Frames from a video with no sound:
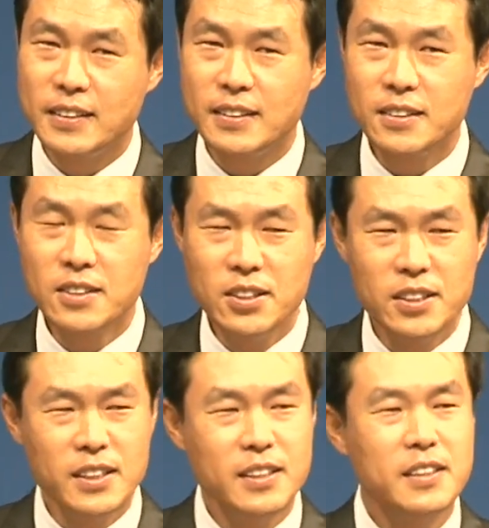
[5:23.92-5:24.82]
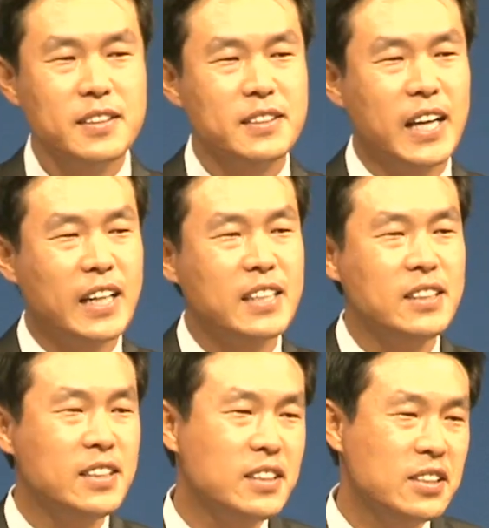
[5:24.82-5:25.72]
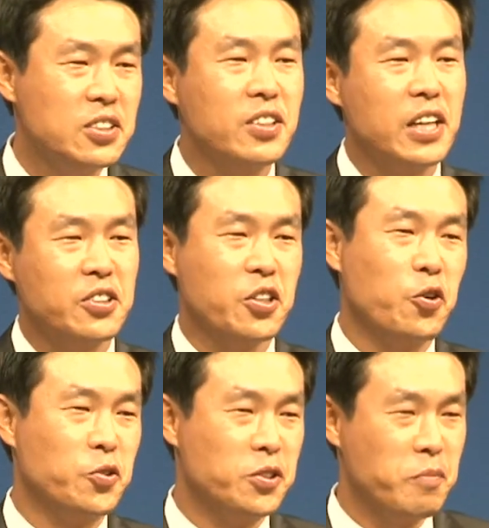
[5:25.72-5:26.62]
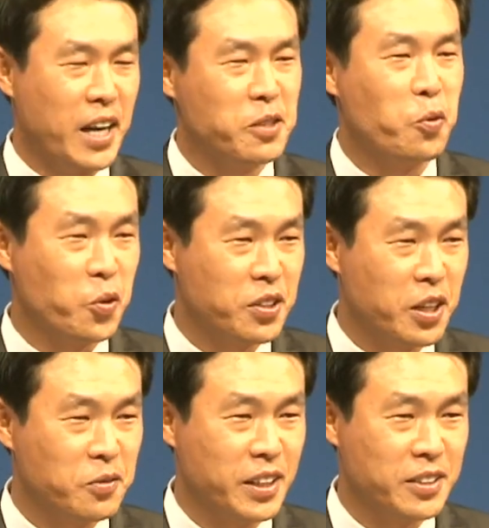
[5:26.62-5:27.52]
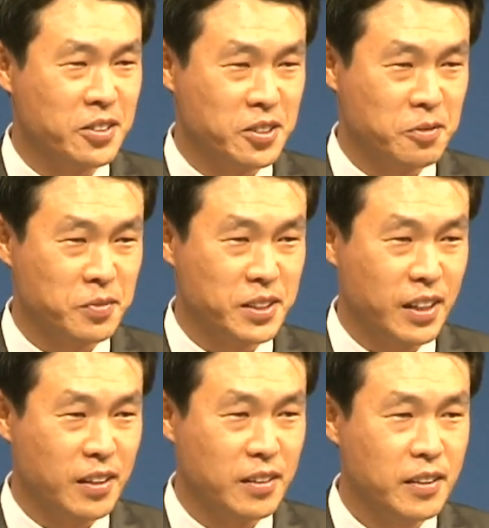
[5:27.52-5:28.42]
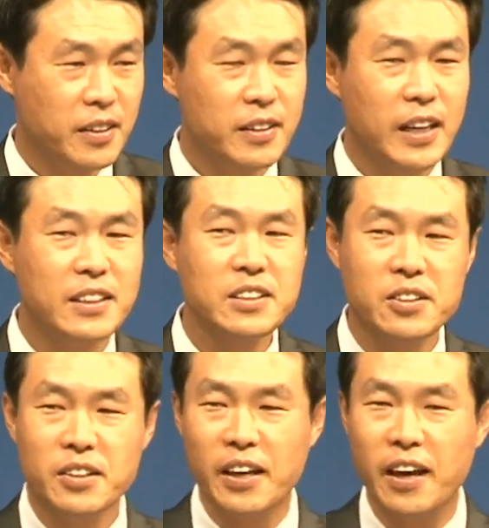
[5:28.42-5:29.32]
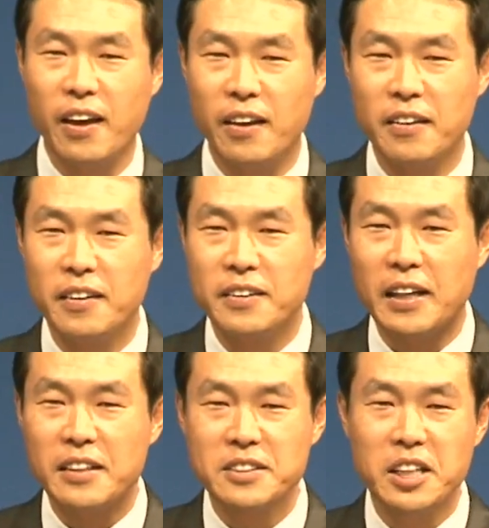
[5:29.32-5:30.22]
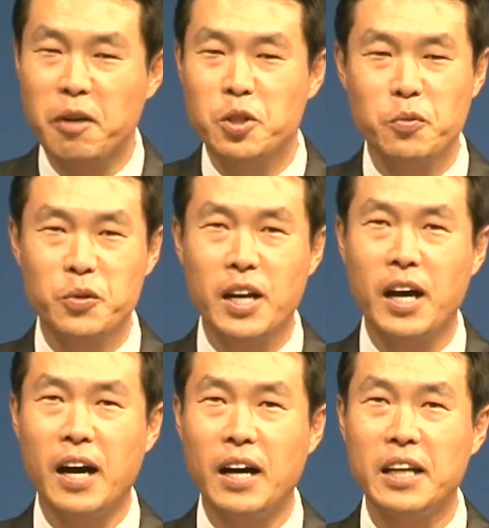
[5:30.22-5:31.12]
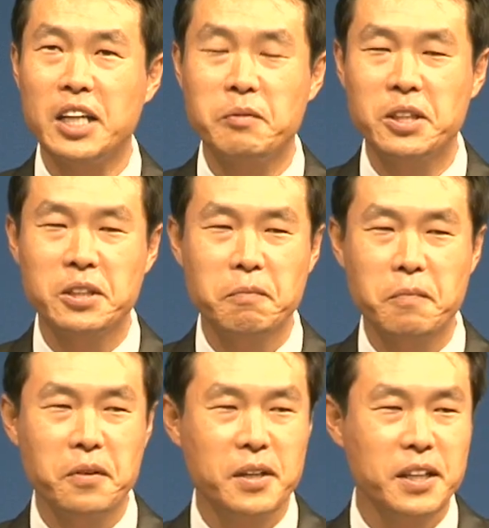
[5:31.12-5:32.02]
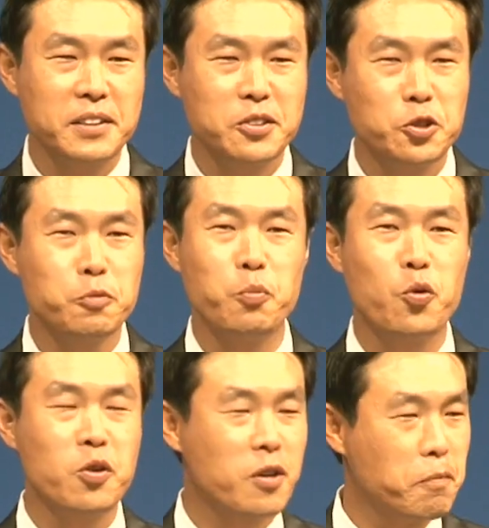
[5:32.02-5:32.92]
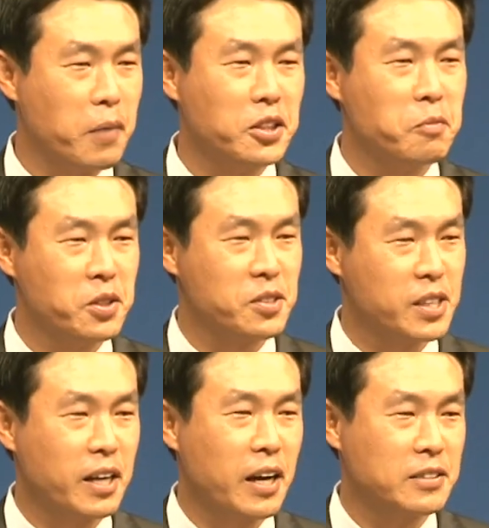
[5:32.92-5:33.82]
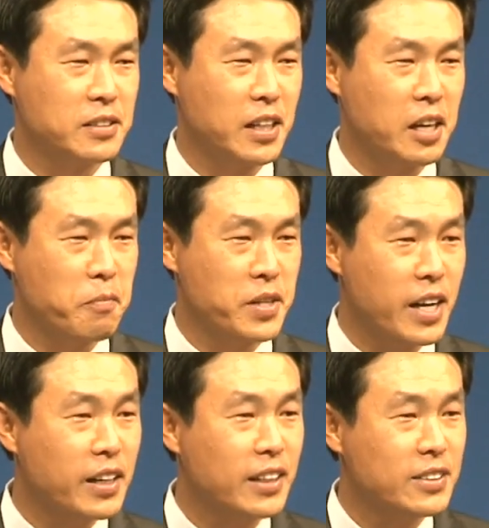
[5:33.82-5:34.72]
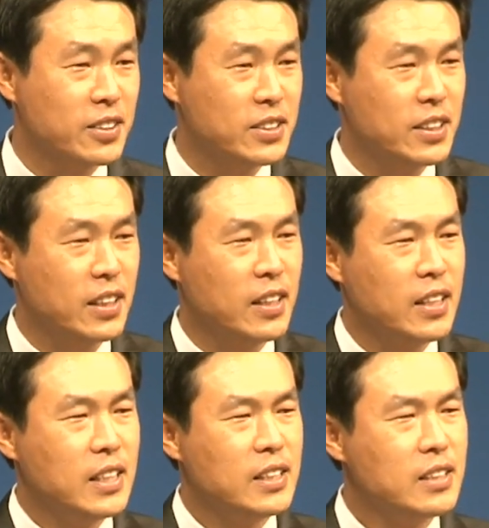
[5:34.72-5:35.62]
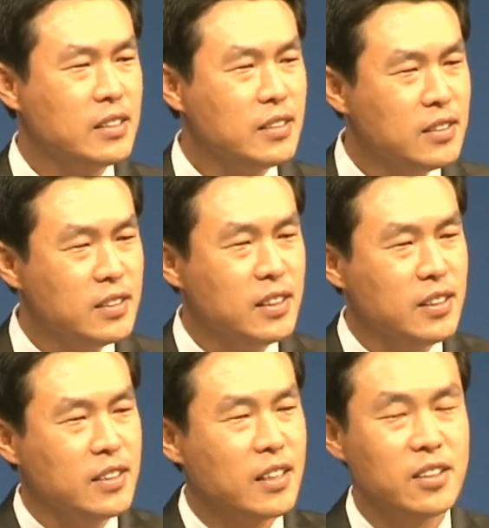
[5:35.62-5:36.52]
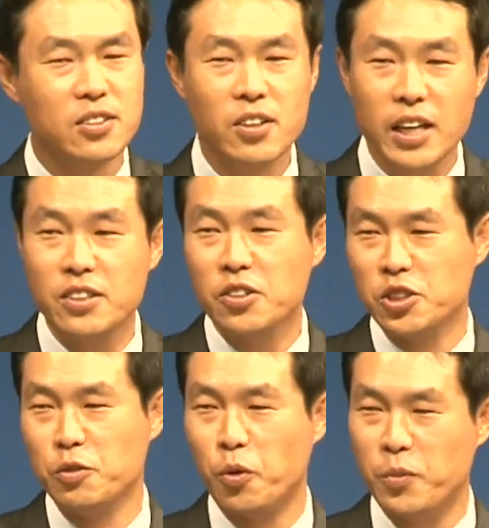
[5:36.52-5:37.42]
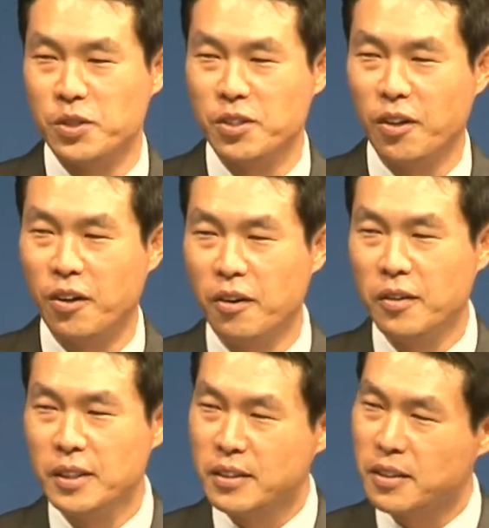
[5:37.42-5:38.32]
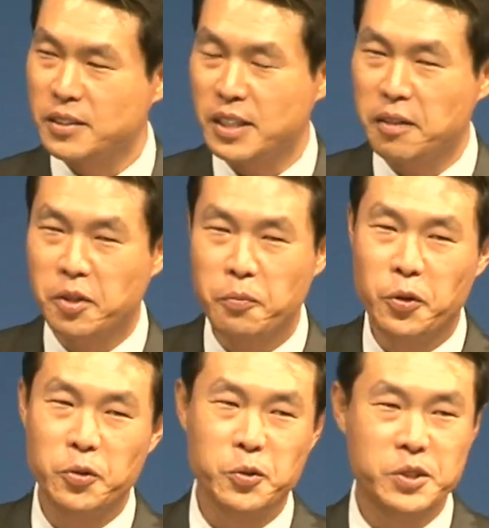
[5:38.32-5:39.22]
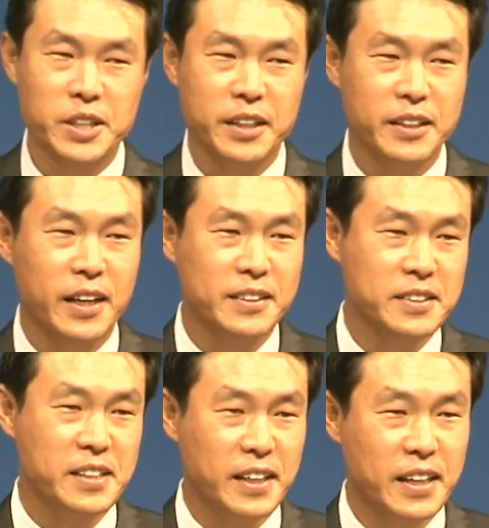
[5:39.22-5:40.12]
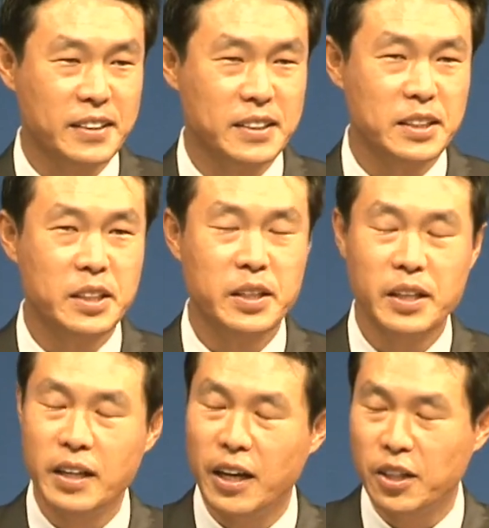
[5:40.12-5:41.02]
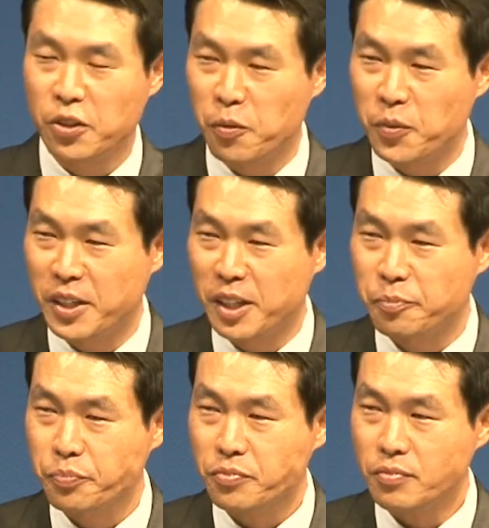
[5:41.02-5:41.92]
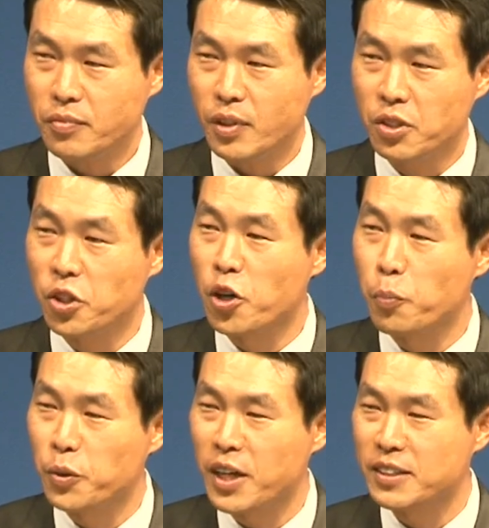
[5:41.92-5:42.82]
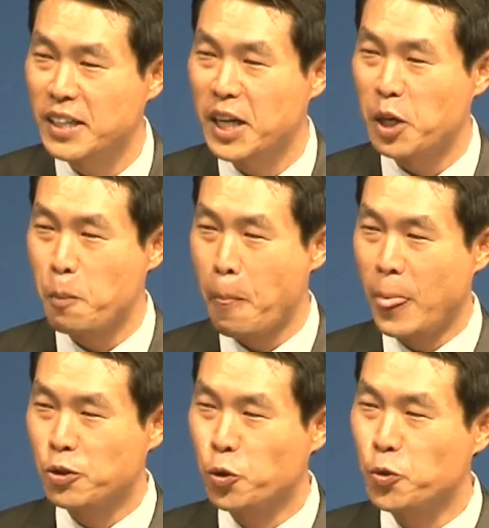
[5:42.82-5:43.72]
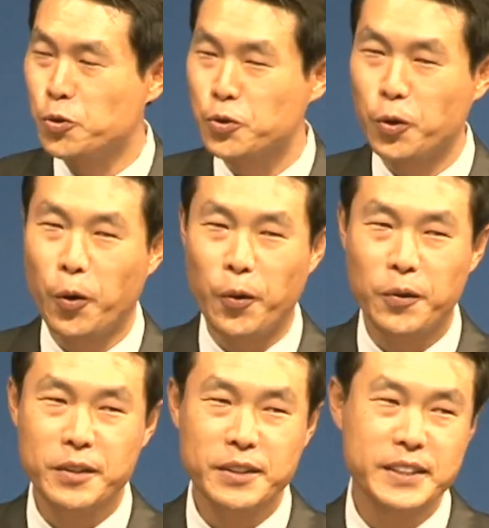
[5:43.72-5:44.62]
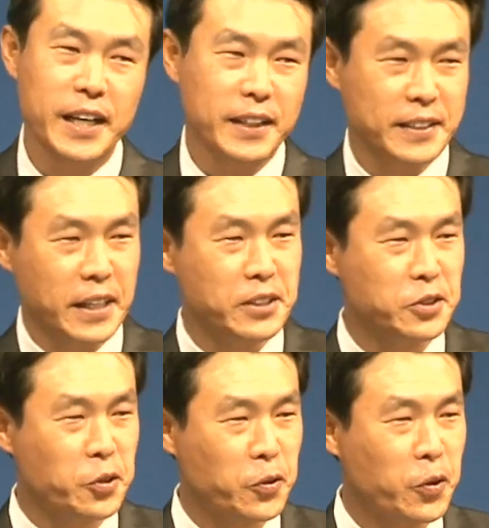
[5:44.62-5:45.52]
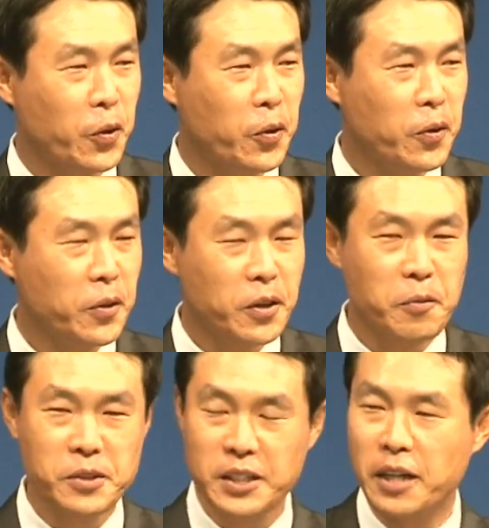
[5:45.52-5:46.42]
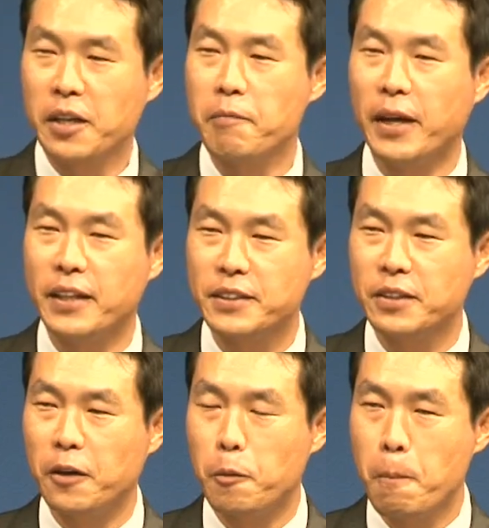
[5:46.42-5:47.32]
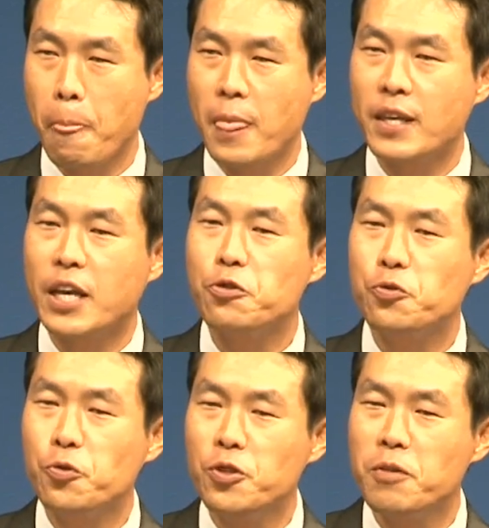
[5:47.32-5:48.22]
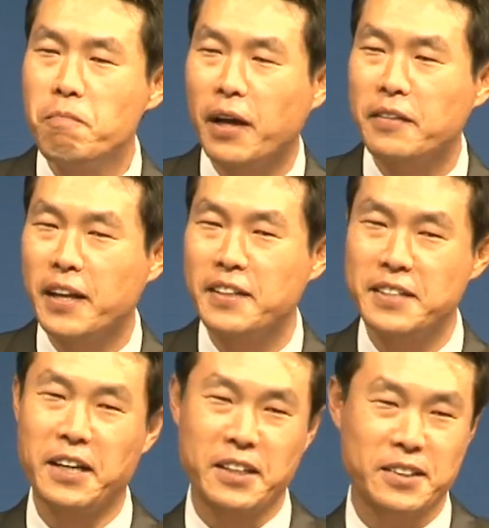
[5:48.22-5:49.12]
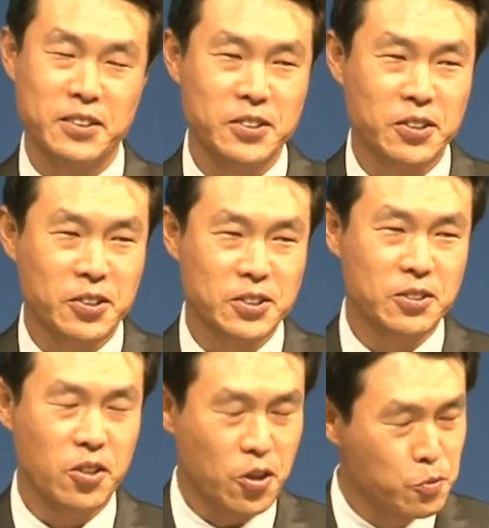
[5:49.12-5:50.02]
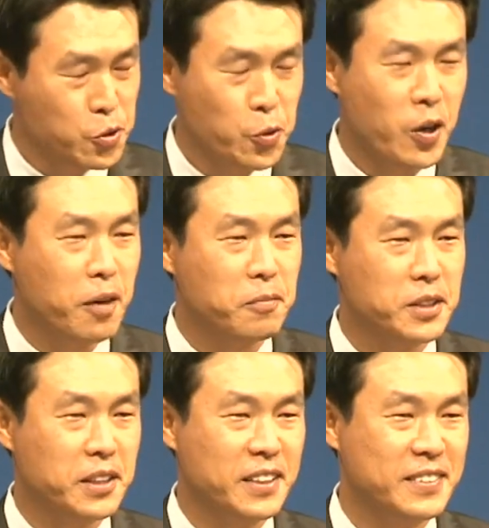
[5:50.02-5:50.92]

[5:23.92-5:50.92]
은근히 자기 의의를 드러내는 경우를 많이 보기 때문에 그렇습니다. 나는 이렇게 다른 사람들보다 하나님의 특별한 축복을 받으면서 살아가는 사람이야 라는 것을 은근히 이렇게 드러내는 것을 보면서 참 이거 별로 좋지 않다 하는 생각을 하게 됩니다. 그런 것보다 그냥 소수로 그냥 개인적으로 몇 사람 이렇게 만나서 예수님 만난 이야기 듣는 것을 너무 좋아합니다.